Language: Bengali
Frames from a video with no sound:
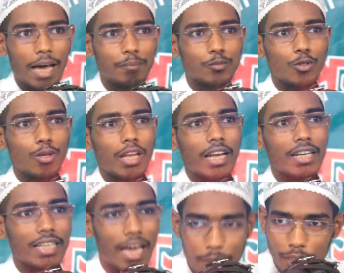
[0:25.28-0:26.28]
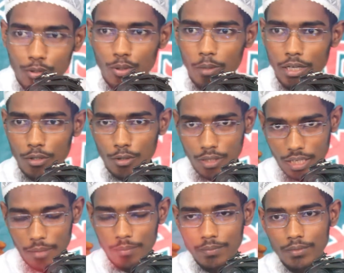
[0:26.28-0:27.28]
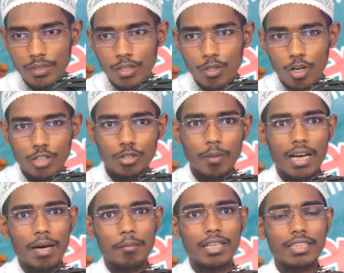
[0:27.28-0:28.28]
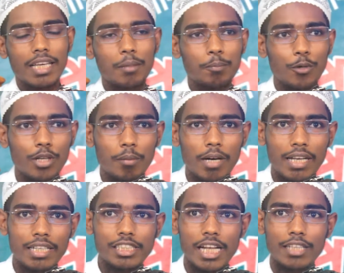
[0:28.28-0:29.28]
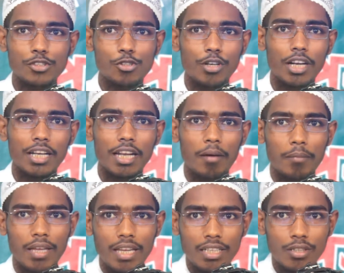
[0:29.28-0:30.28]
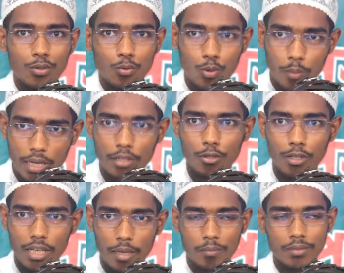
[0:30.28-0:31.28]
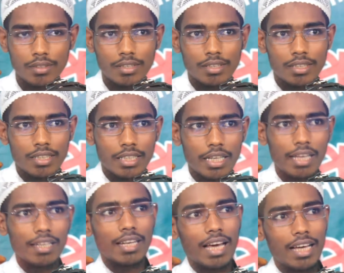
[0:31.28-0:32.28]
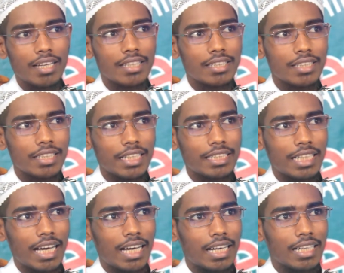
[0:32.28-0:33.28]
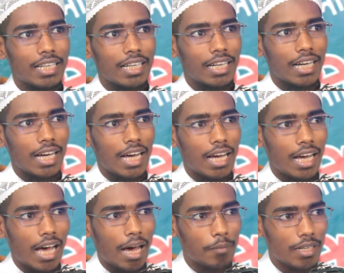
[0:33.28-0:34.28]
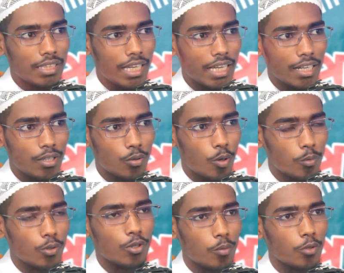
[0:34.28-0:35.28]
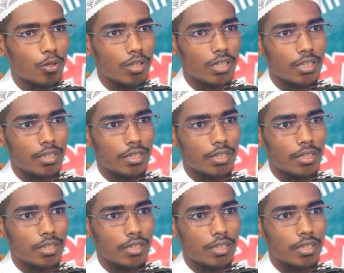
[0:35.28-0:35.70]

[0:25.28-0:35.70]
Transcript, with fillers: আবদুল্লার নামে কোরবানি করলাম অথবা আমাদের পরিবারের সাতজনের নামে কোরবানি করলাম হে আল্লাহ এটা আমাদের অমুক অমুক